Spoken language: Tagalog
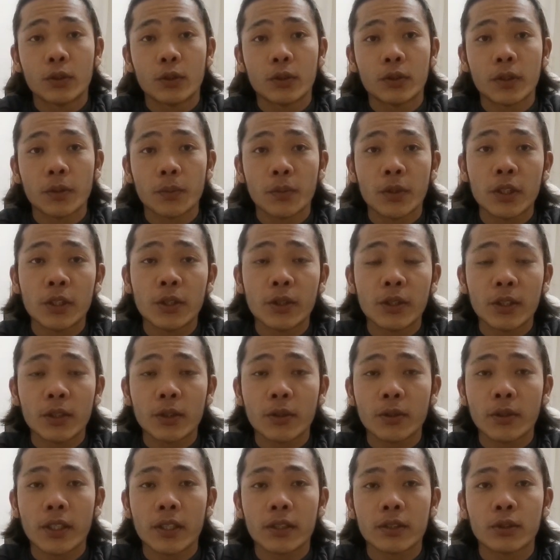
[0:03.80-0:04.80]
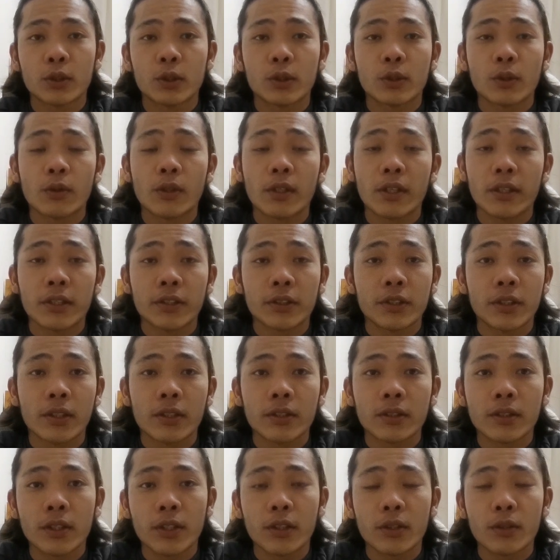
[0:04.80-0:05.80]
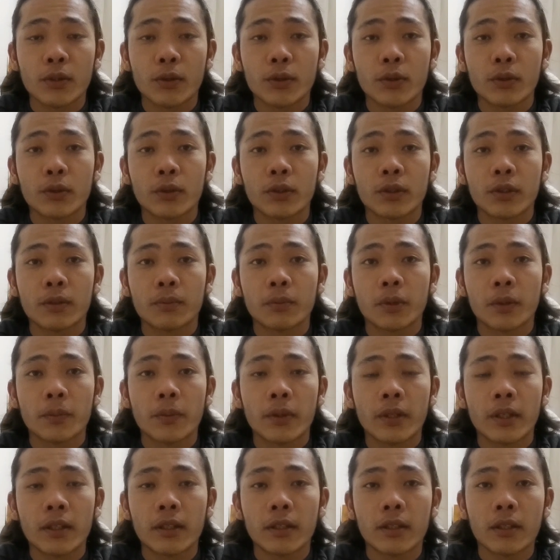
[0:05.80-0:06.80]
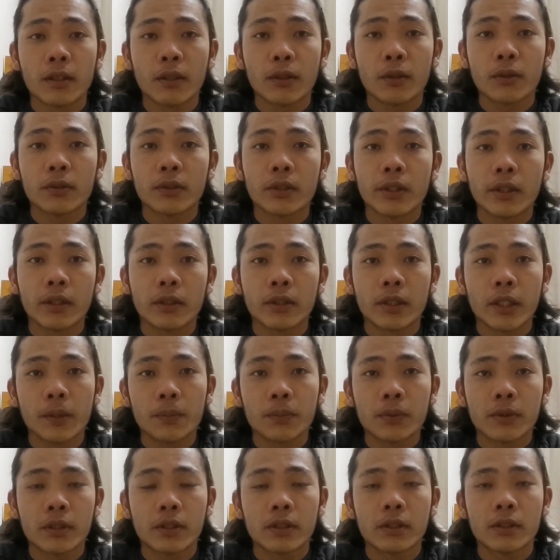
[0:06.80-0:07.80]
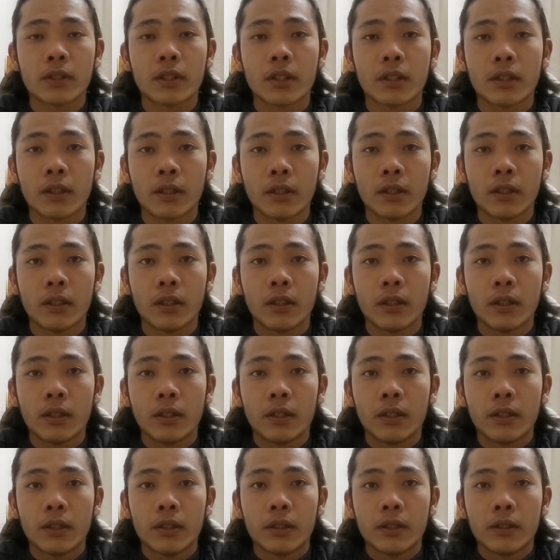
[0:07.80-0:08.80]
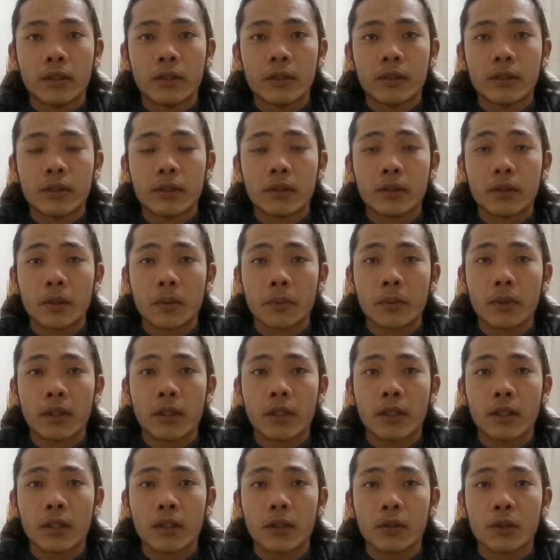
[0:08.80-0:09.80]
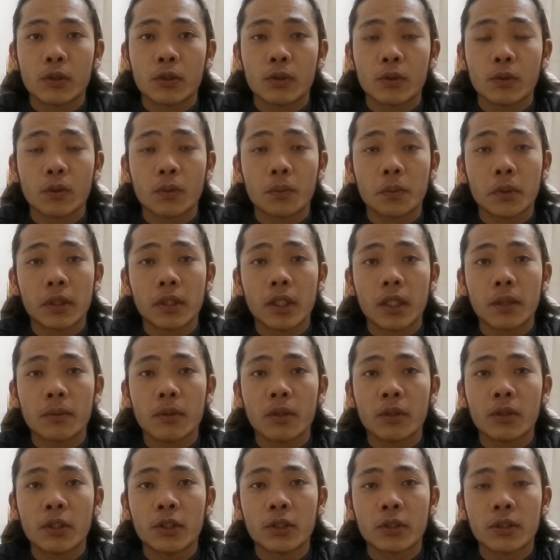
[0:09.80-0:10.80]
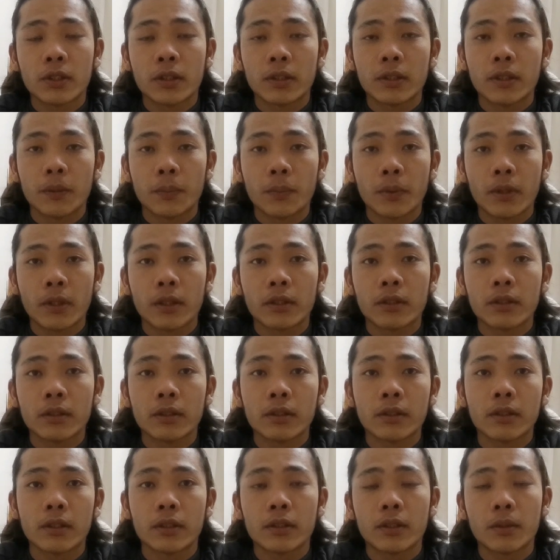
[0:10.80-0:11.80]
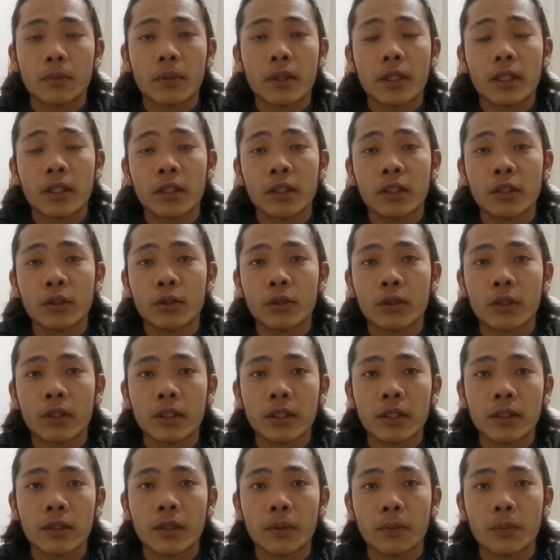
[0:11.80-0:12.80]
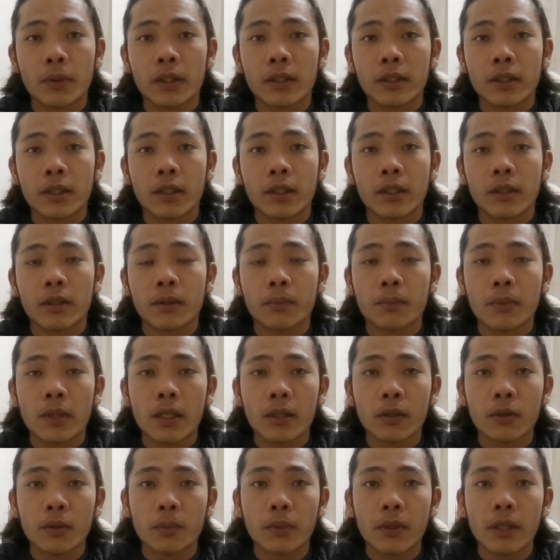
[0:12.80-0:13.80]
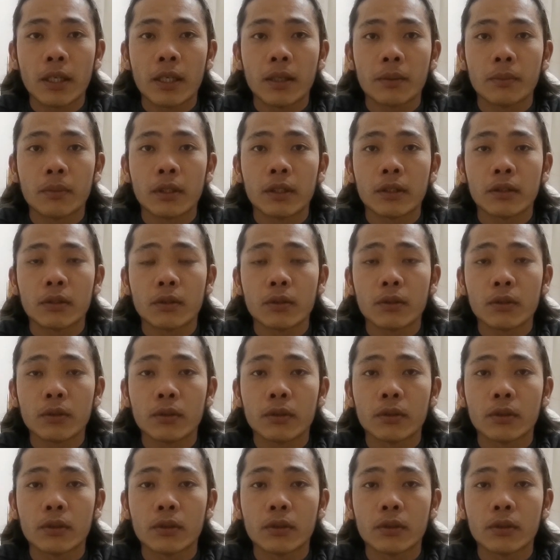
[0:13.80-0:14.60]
Sa video na to guys, gusto ko lang i-share sa inyo at magbigay ng kaunting tips sa mga gustong magtrabaho dito sa Japan sa mga nandito na sa Japan na bago pa lamang no